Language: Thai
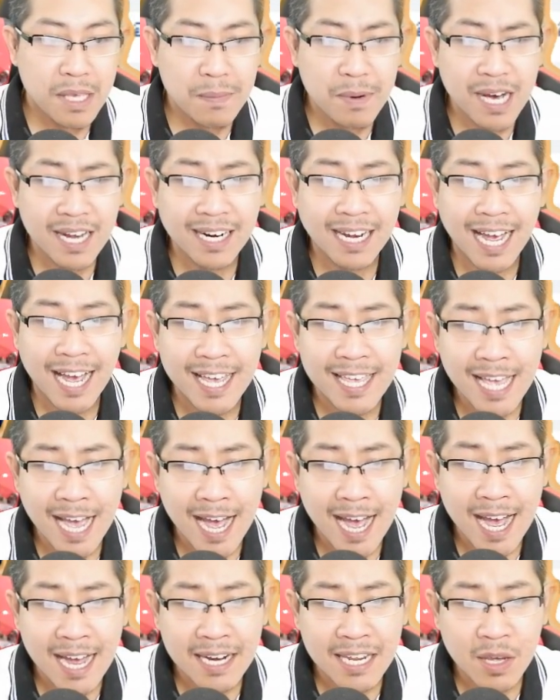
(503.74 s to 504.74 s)
มีเพื่อนขาย
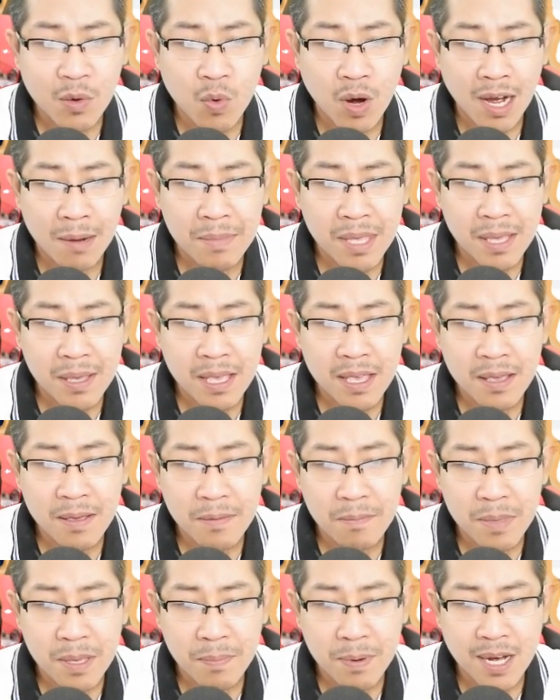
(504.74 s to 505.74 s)
ยาดีกว่ามี
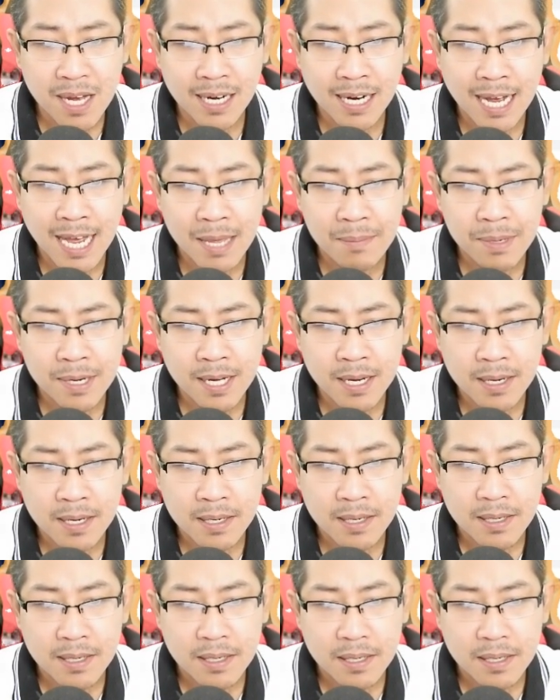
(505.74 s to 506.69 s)
มีเพื่อนขายเพื่อน